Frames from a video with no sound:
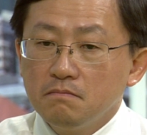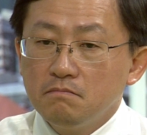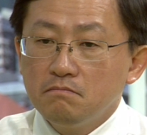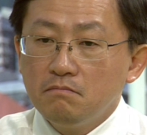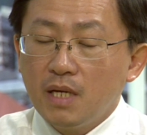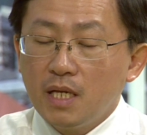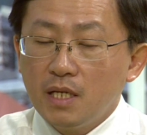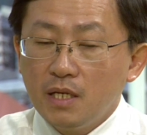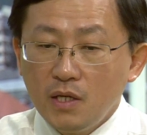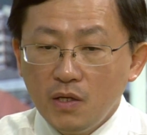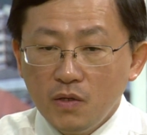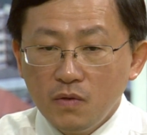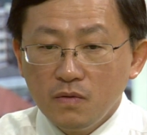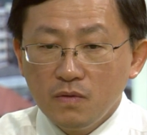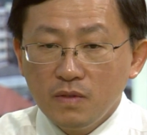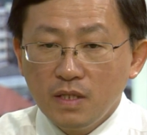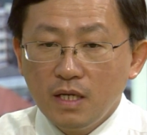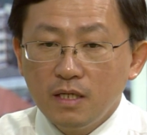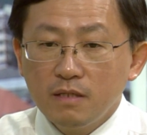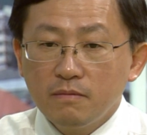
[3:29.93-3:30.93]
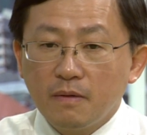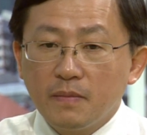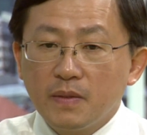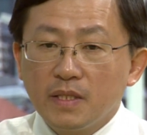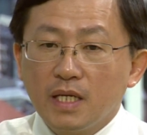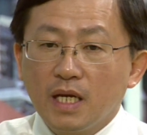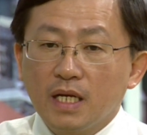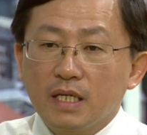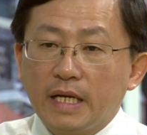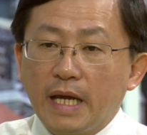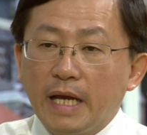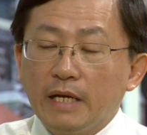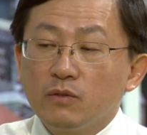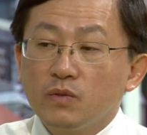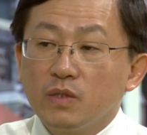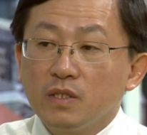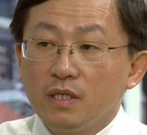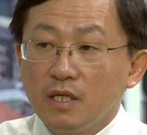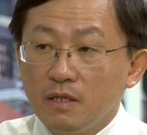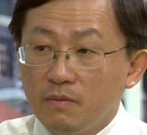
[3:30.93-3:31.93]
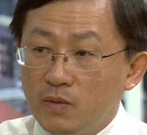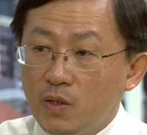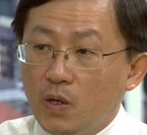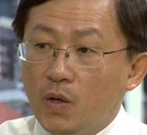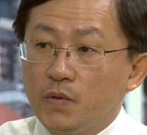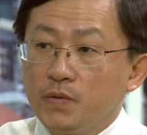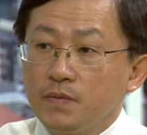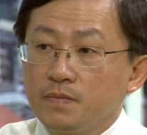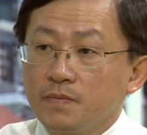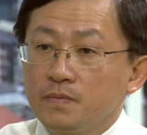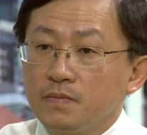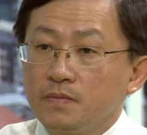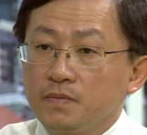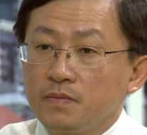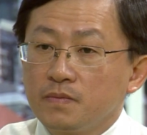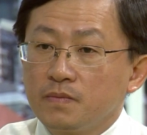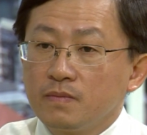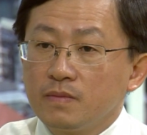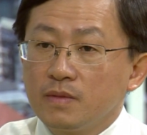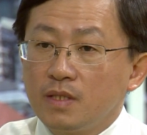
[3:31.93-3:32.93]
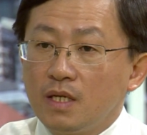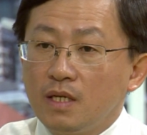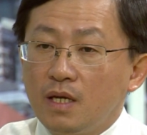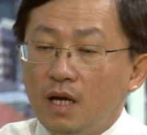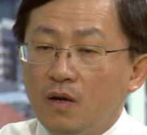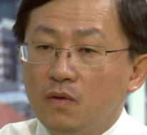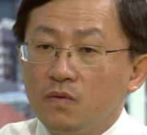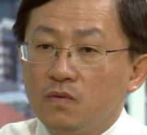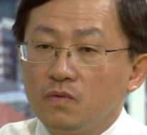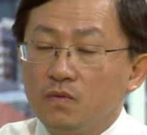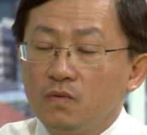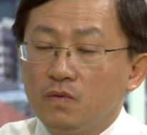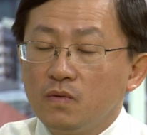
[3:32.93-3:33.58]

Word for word: mà nếu như mà bệnh nhân đã suy tim rồi thì hầu